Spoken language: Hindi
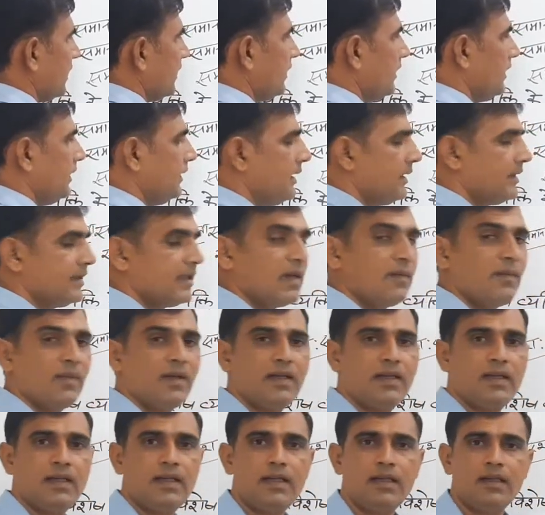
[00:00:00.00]
देखिए एक
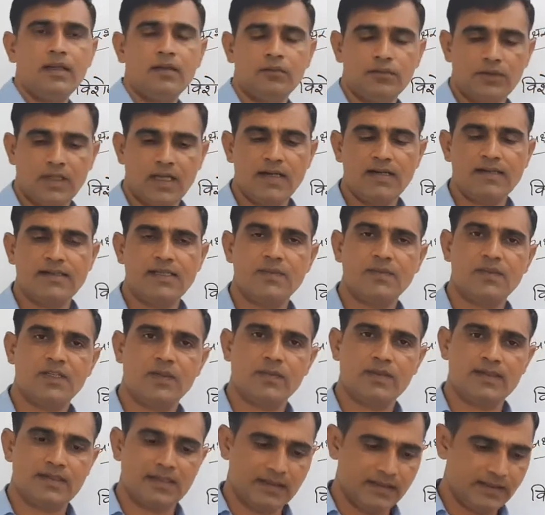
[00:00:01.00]
सामान्य उदाहरण से हम
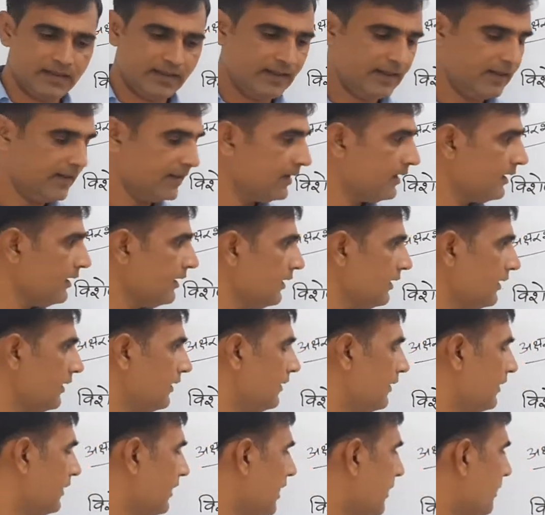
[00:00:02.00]
समझ सकते हैं
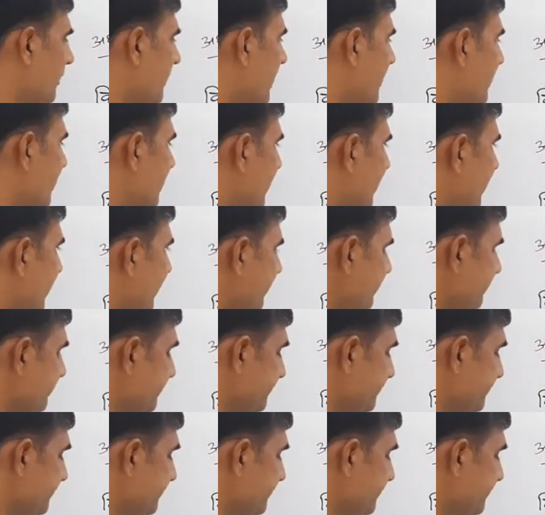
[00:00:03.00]
हम मानते हैं